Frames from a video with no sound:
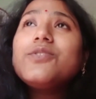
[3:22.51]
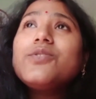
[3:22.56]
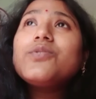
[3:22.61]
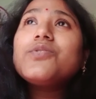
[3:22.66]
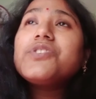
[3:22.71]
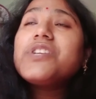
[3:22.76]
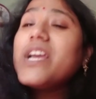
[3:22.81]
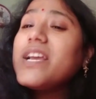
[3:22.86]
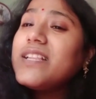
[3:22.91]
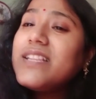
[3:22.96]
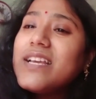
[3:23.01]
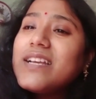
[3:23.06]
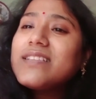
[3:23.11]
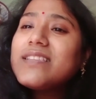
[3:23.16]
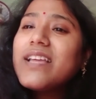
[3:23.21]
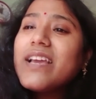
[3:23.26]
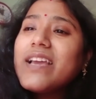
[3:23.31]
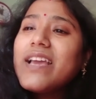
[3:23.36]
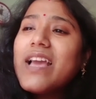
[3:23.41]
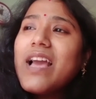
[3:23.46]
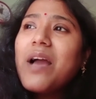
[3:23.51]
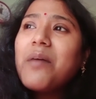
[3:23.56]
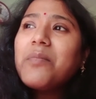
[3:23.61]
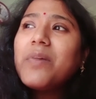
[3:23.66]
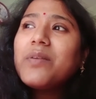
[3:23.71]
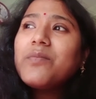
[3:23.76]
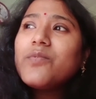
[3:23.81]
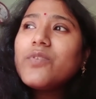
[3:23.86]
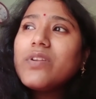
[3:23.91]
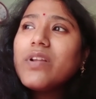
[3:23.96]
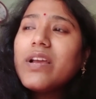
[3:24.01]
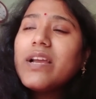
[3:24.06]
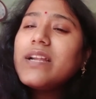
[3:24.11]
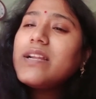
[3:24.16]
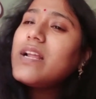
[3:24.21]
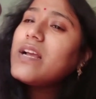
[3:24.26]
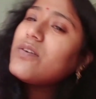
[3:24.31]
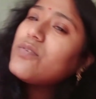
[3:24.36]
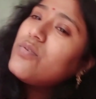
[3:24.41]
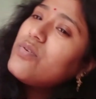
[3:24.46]
তো সেই দিক থেকে আমার মনে হয়
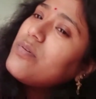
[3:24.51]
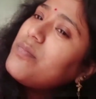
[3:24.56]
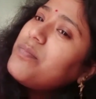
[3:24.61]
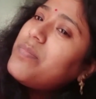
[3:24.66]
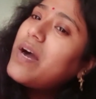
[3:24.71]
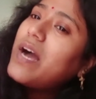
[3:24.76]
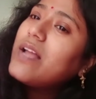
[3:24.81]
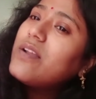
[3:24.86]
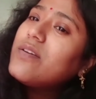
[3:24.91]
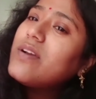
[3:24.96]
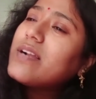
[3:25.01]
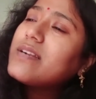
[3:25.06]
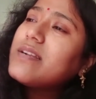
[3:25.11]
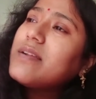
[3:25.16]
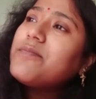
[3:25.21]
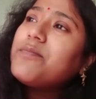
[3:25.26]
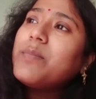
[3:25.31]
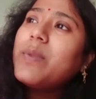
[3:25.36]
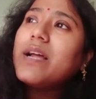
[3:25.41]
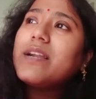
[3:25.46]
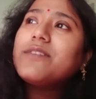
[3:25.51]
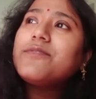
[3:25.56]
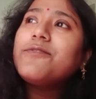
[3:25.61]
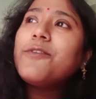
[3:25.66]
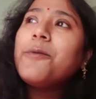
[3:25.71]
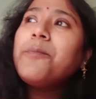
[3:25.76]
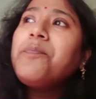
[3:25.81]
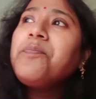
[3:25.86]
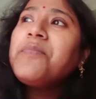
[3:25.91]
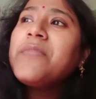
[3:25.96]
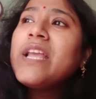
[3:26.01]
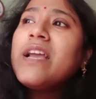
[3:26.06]
এটা খুব ভালো একটা প্ল্যাটফর্ম